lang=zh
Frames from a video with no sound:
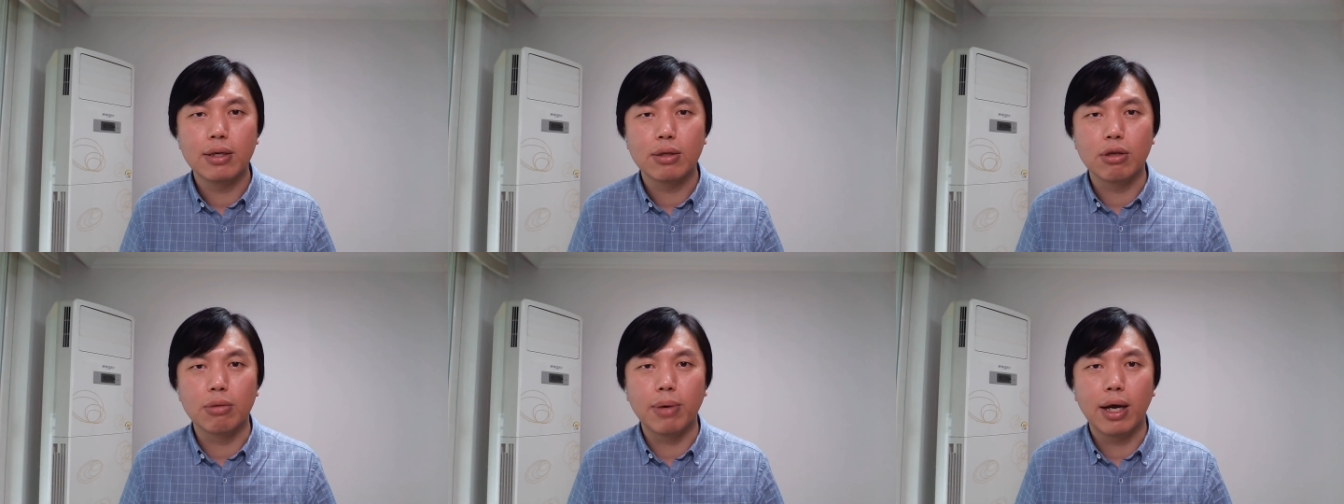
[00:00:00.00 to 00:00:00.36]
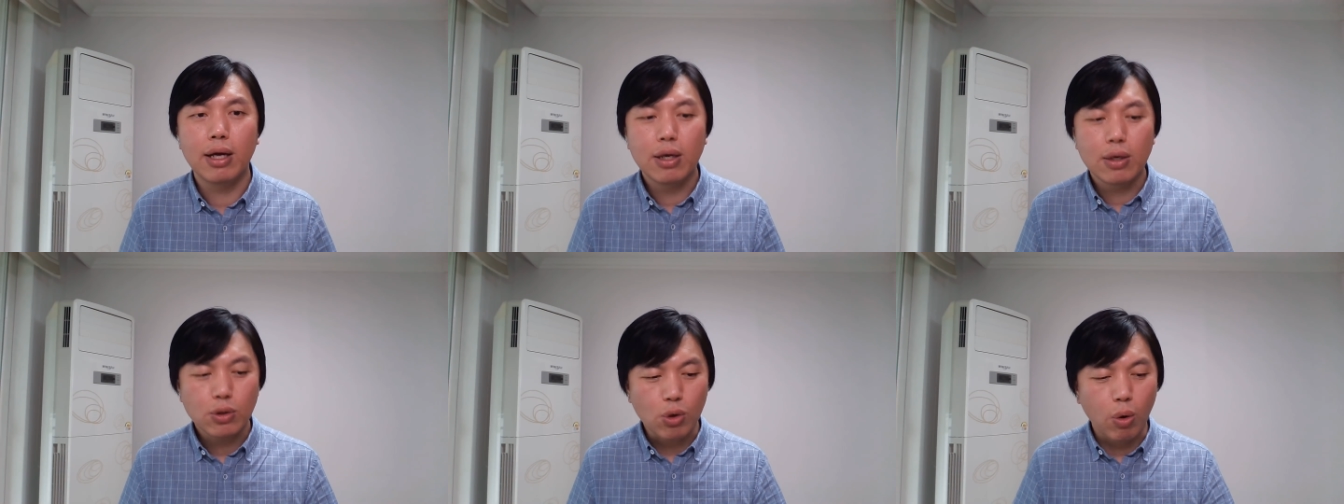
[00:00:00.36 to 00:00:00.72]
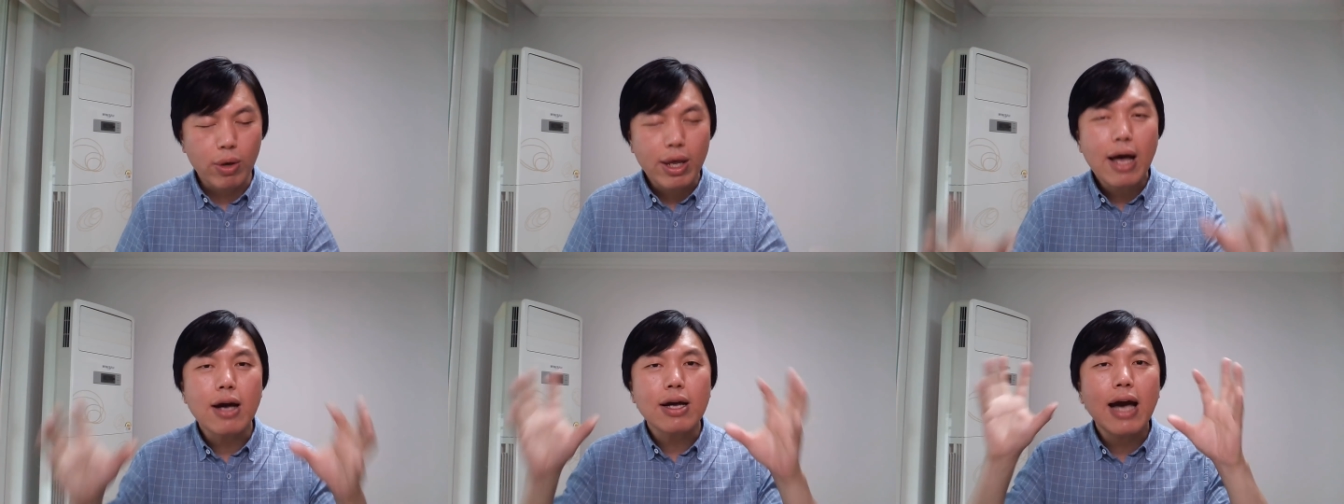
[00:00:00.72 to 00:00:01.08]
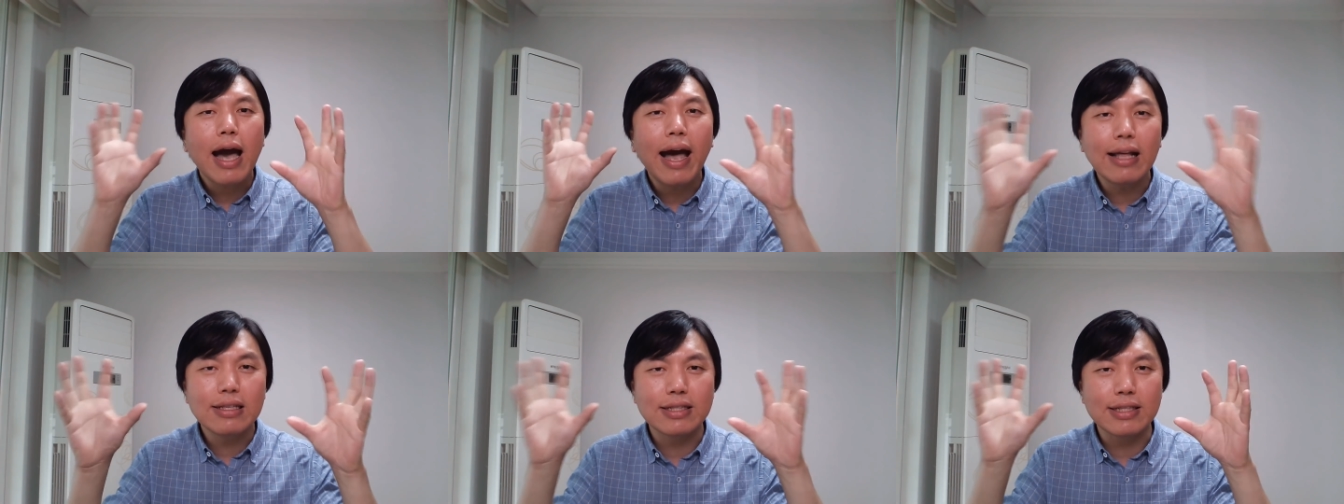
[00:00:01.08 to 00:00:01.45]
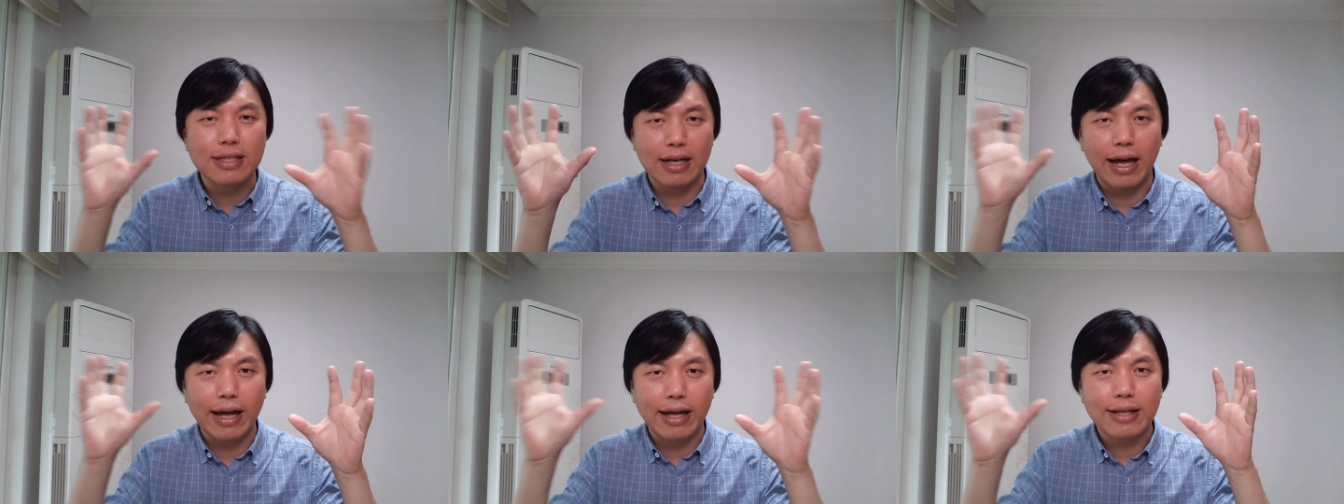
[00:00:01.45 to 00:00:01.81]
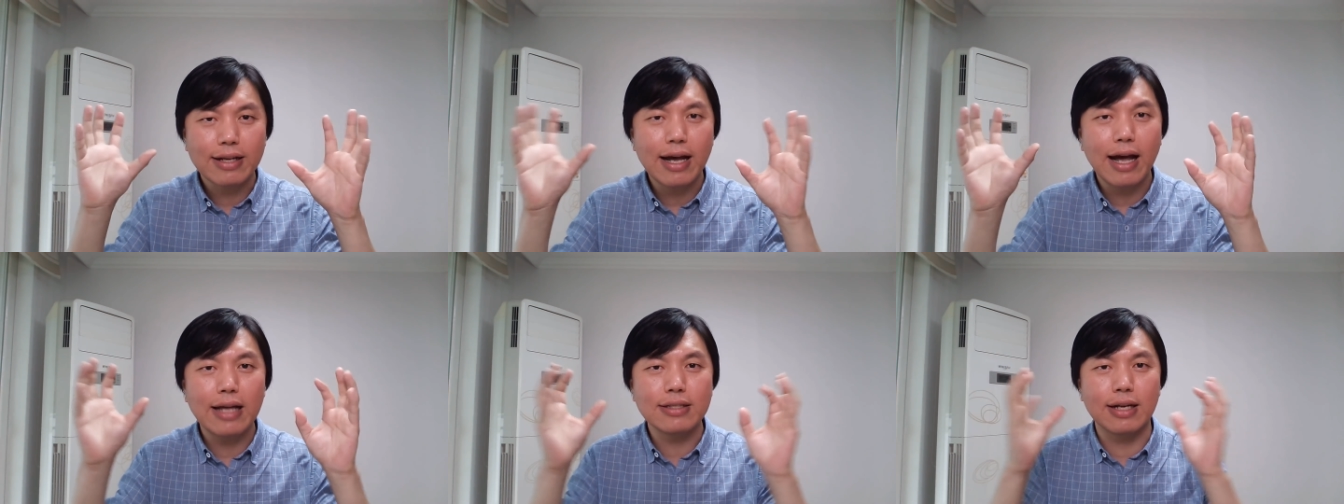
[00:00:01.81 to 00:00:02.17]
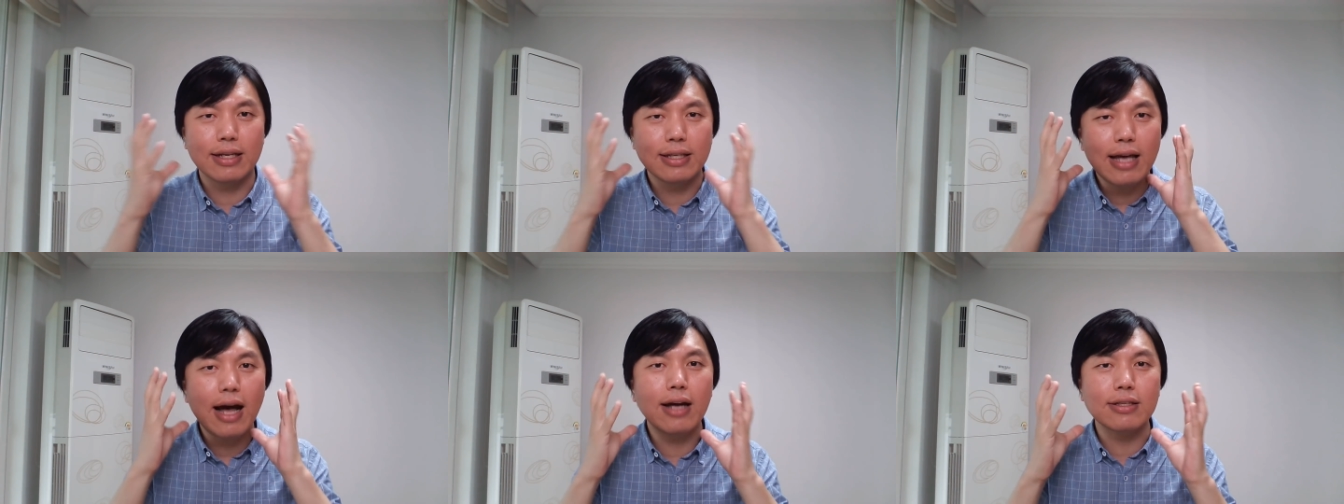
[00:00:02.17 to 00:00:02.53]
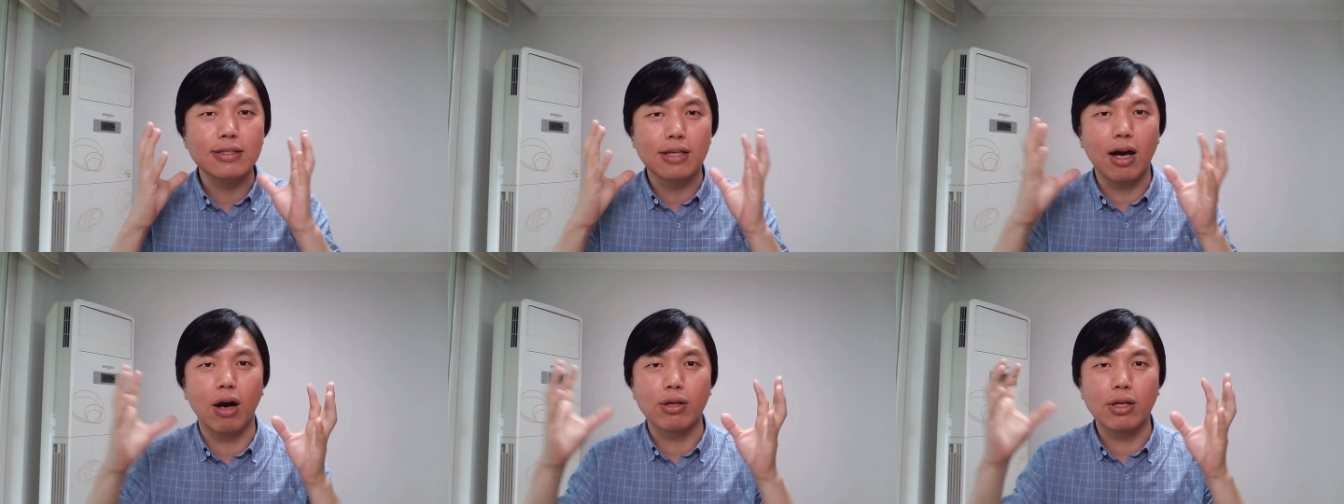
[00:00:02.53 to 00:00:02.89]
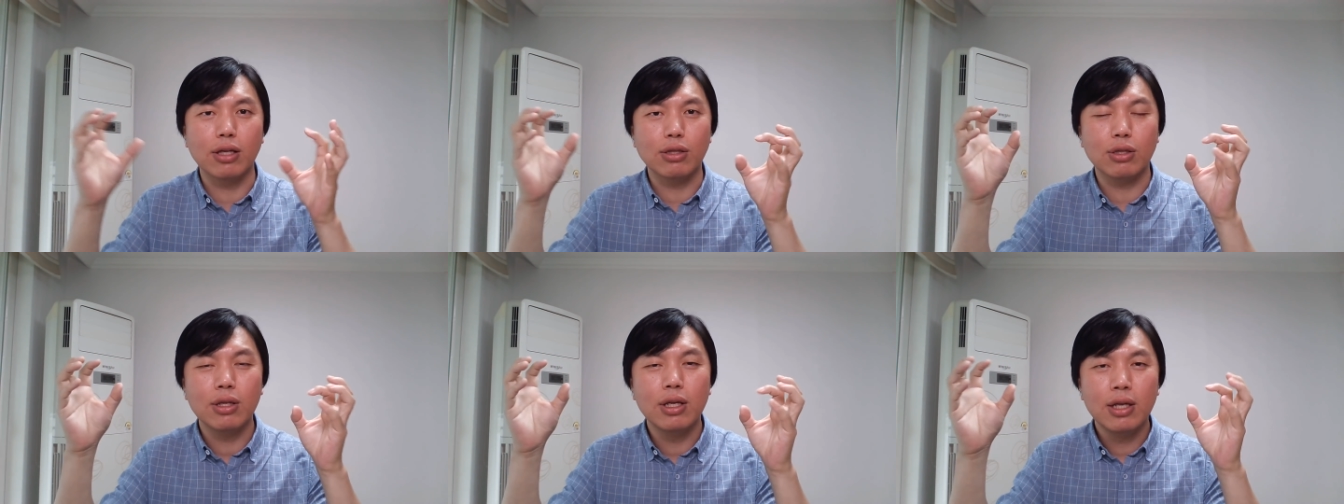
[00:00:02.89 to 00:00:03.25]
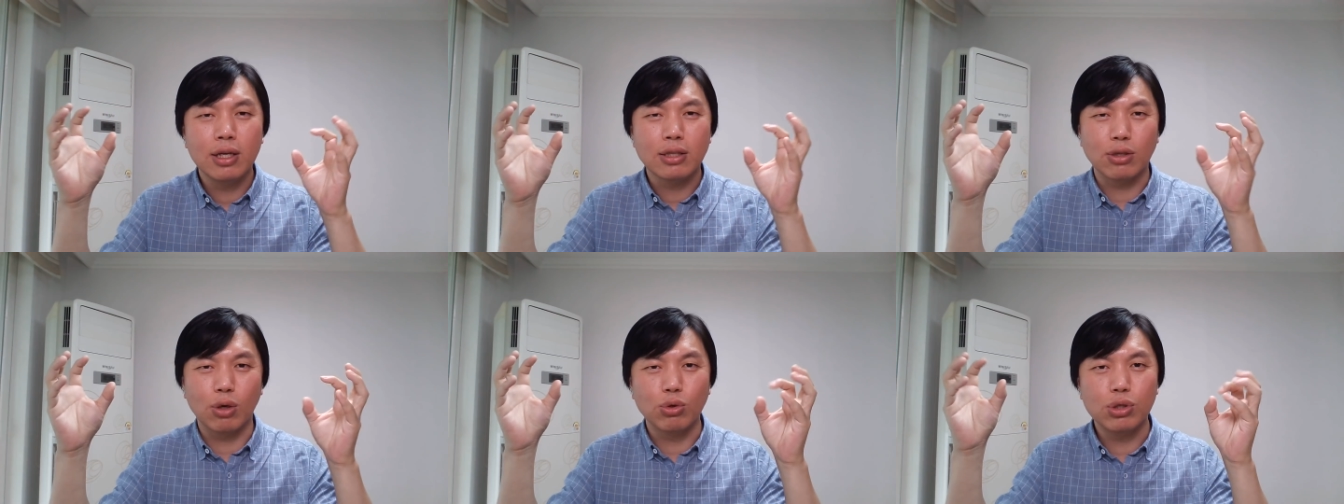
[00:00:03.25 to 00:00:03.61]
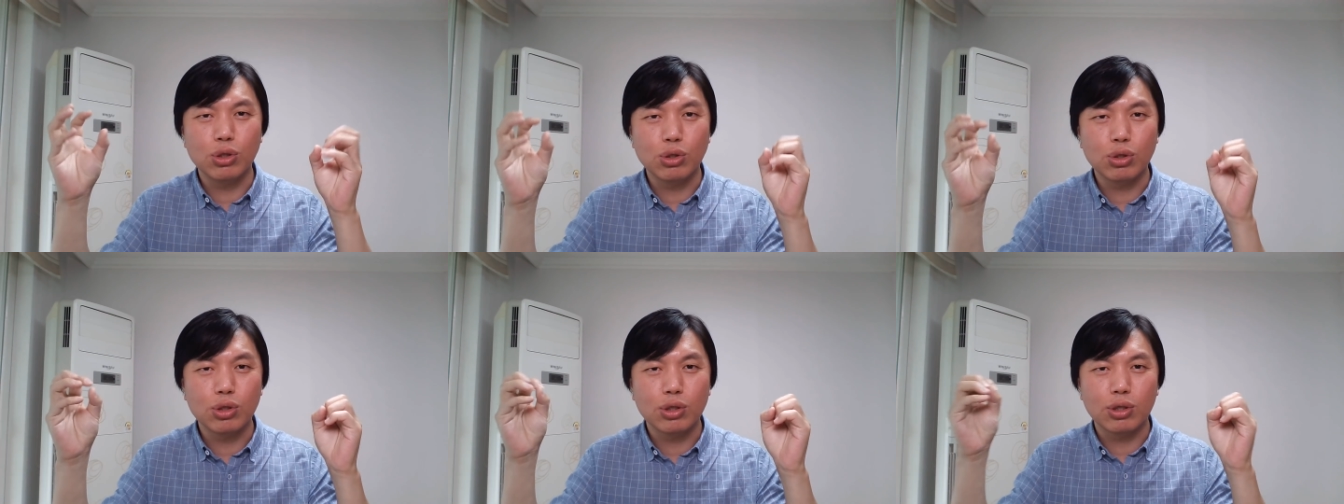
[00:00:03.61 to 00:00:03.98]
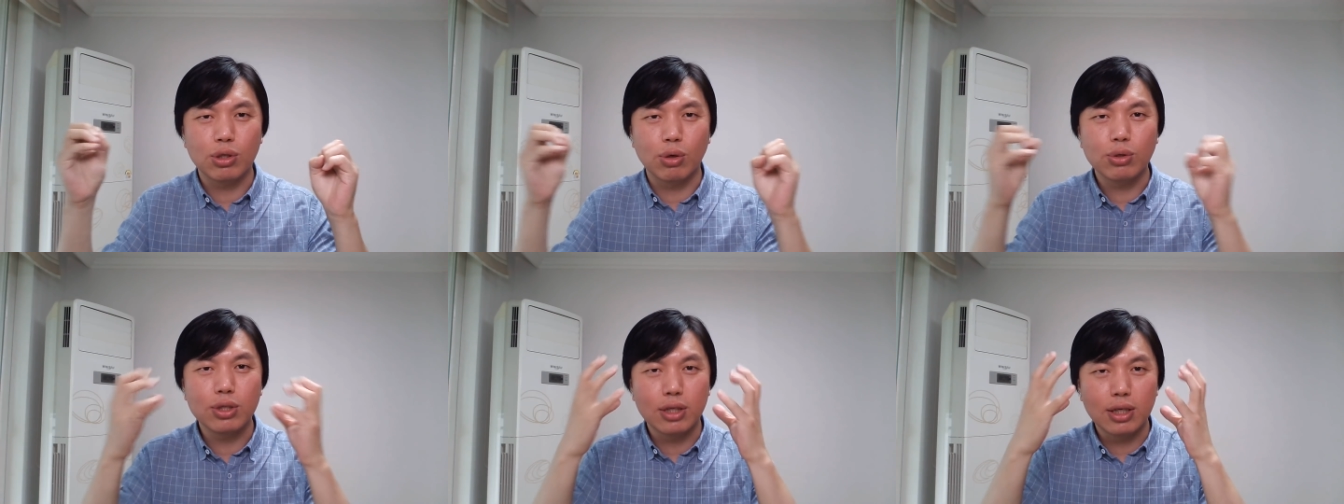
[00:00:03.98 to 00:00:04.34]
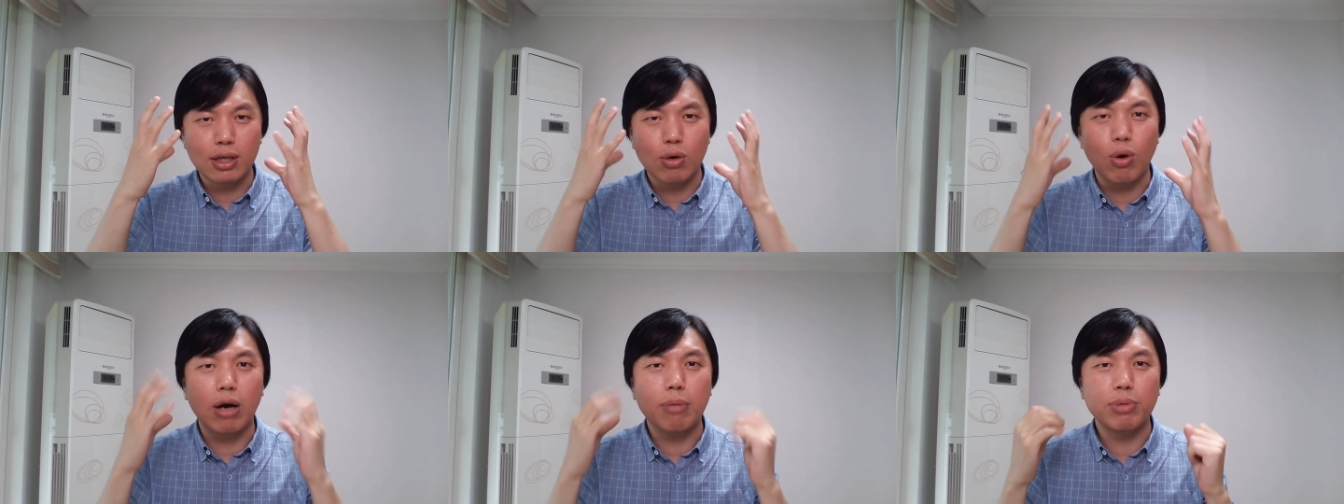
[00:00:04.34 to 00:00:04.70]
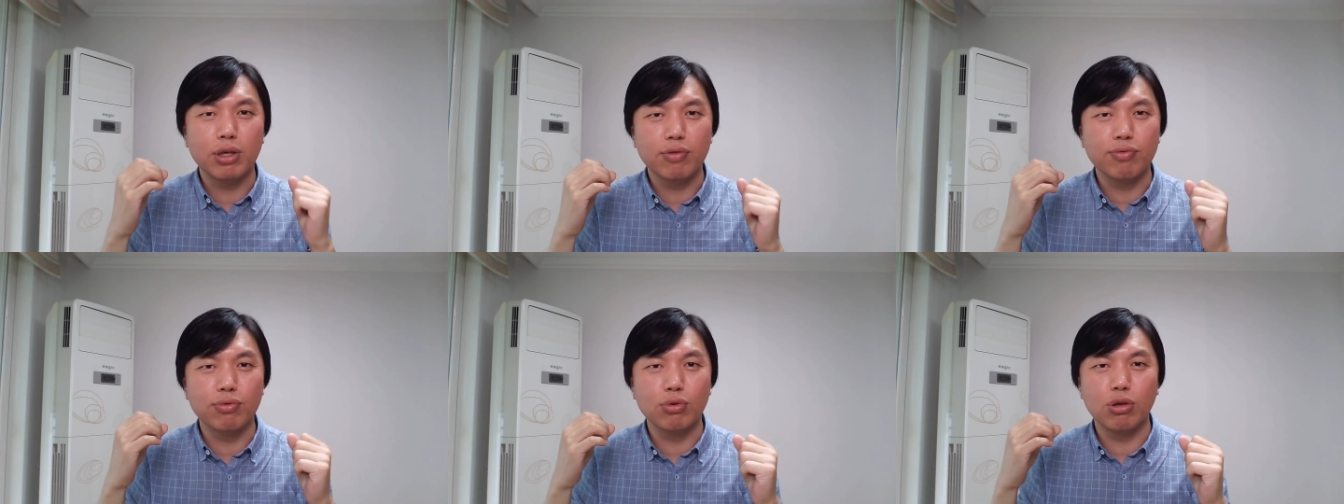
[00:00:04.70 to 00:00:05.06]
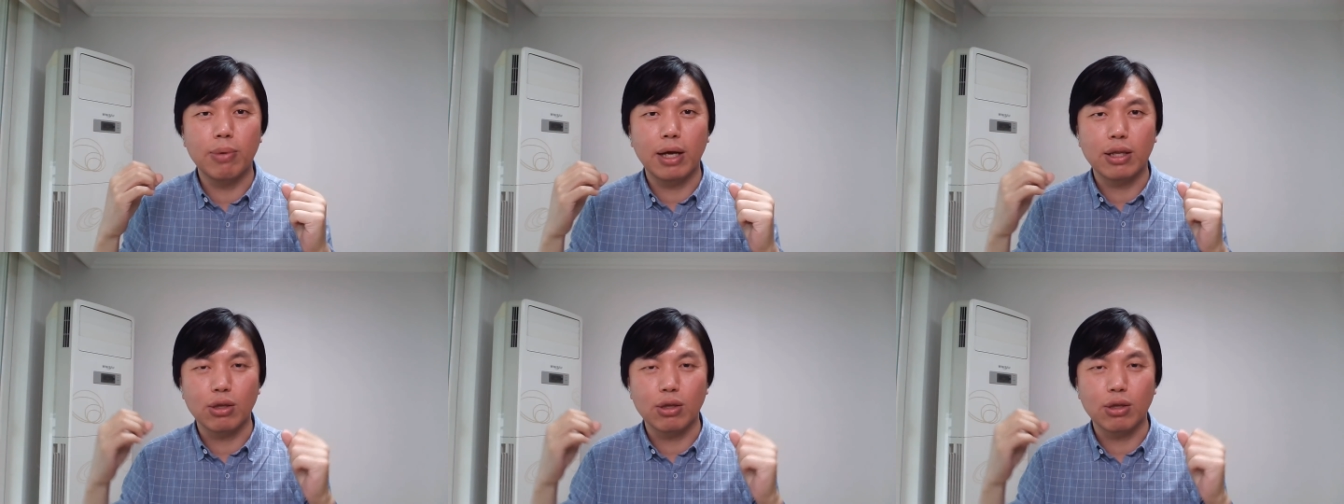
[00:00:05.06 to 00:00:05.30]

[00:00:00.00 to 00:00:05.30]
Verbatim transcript: 对吧？同样看起来，看起来样子好像都是都是那个黄皮肤，对吧？